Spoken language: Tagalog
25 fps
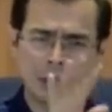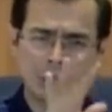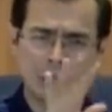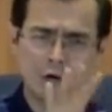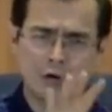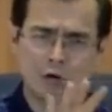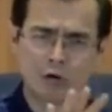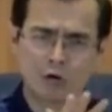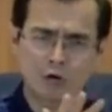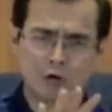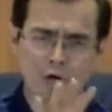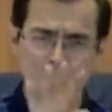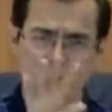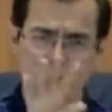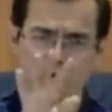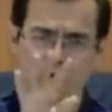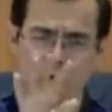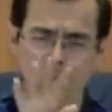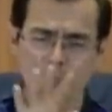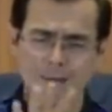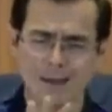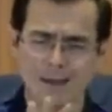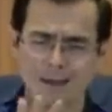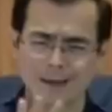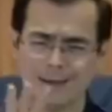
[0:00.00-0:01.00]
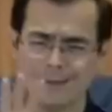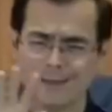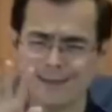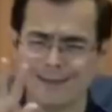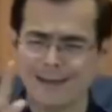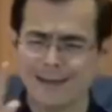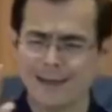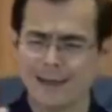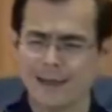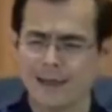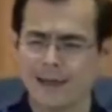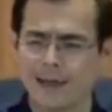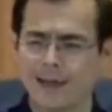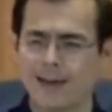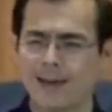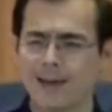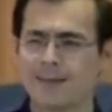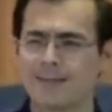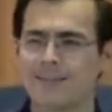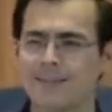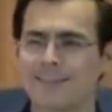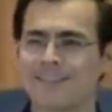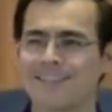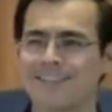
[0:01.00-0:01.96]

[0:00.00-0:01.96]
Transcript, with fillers: Tenorio Sobel de Ayala.